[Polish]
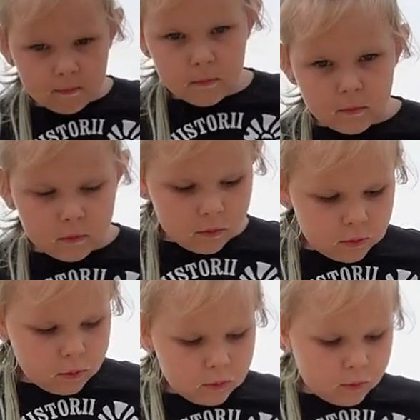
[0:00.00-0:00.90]
Co tam
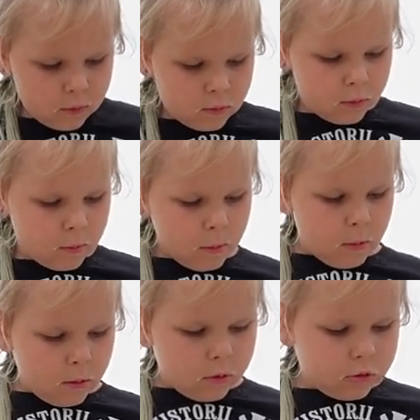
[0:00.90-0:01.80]
znalazłaś?
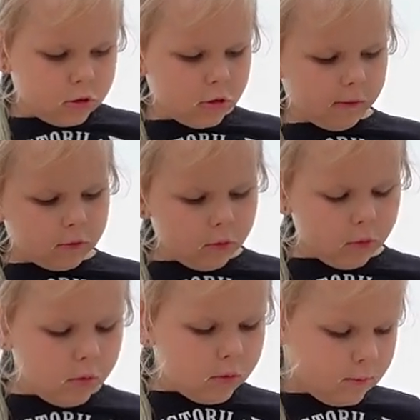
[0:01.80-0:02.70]
Gdzie tu?
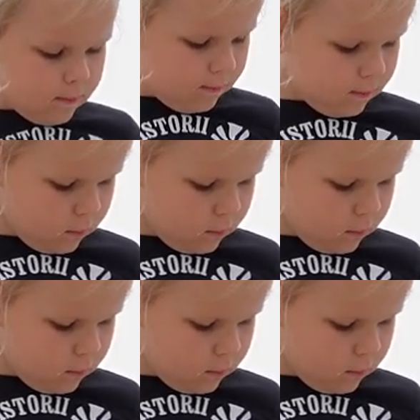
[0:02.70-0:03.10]
Gdzie